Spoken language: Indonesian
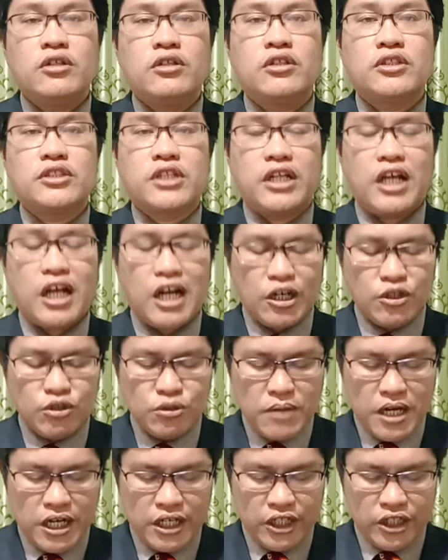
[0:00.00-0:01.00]
sadalan
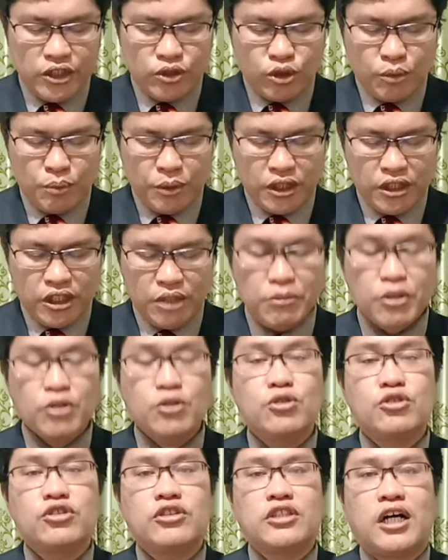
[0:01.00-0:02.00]
hubani topik ni
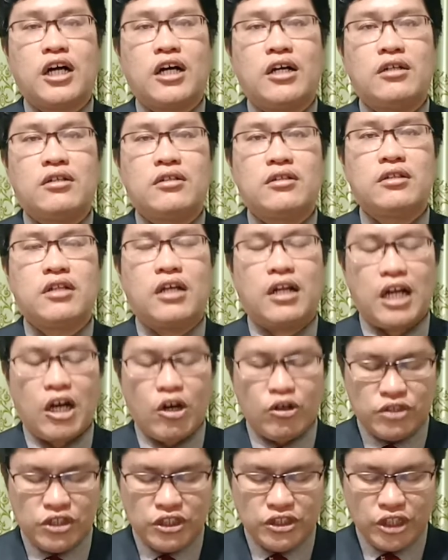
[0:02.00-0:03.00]
mingguta na
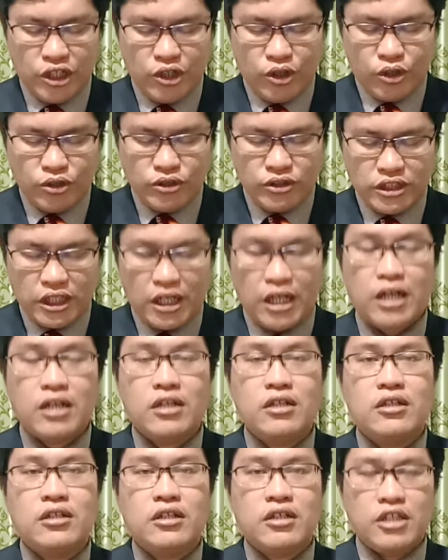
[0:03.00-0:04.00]
lao si jalonta
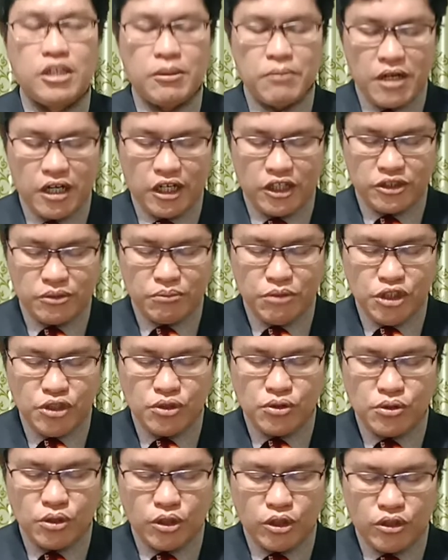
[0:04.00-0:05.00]
ibagas
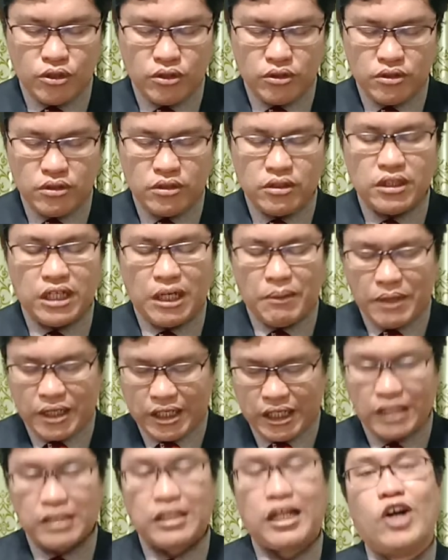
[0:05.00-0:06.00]
mingguon na
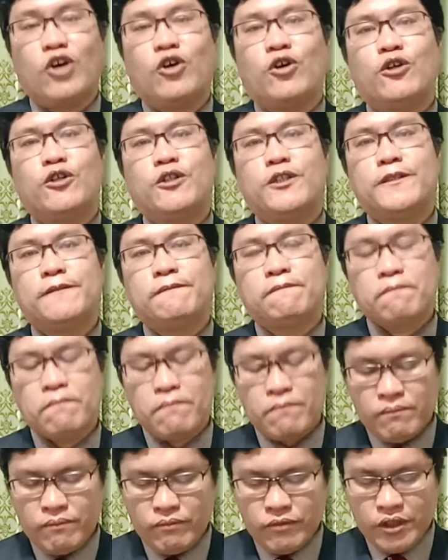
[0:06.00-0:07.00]
magtatahon
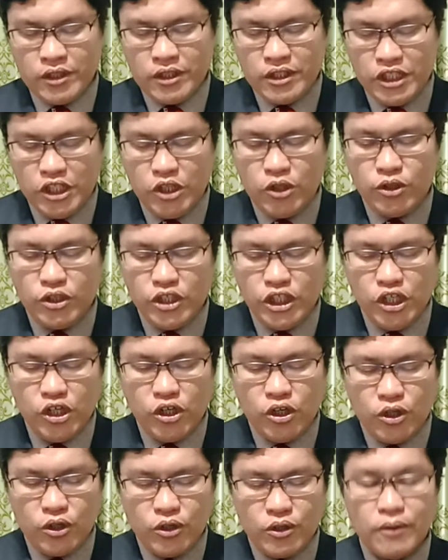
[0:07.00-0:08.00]

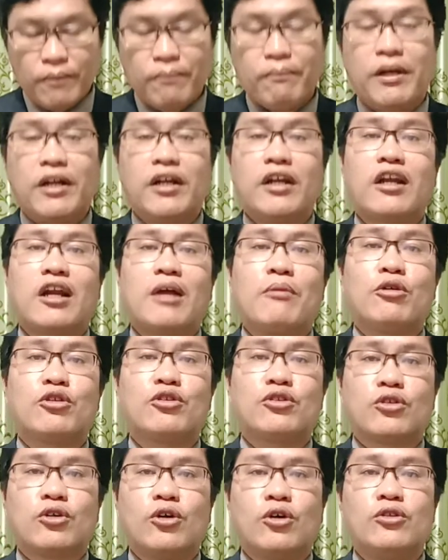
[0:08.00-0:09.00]
dilo-dilo
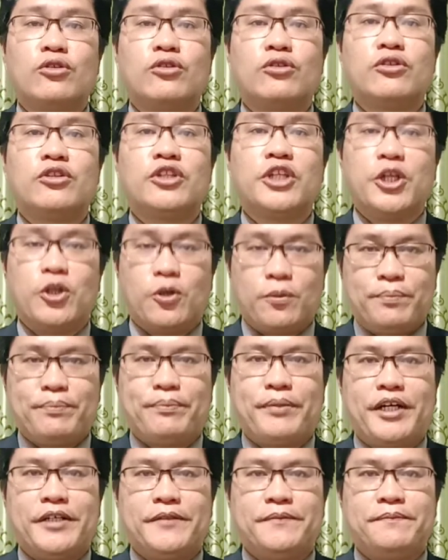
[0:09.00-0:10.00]
menramotkon kon tinoppa